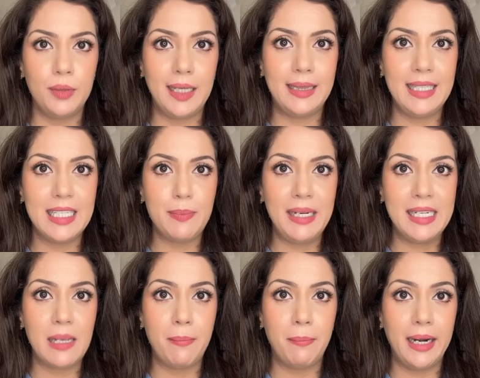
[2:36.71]
इतनी
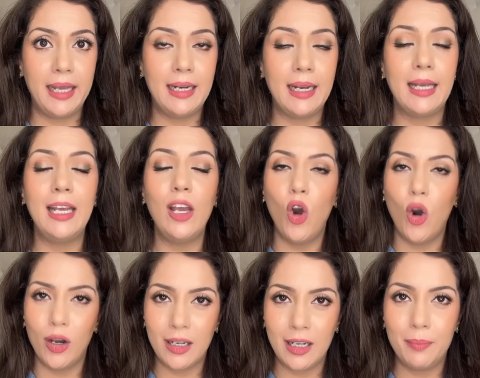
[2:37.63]
स्पीड से पढ़े नहीं
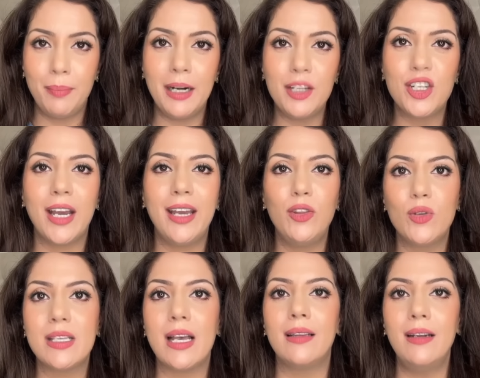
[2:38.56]
और अगर पढ़ जाएं
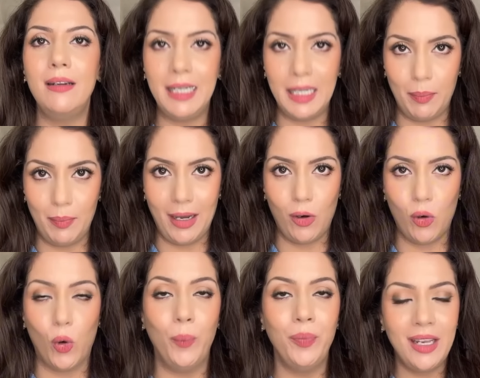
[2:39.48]
तो ज़्यादा डीप ना हो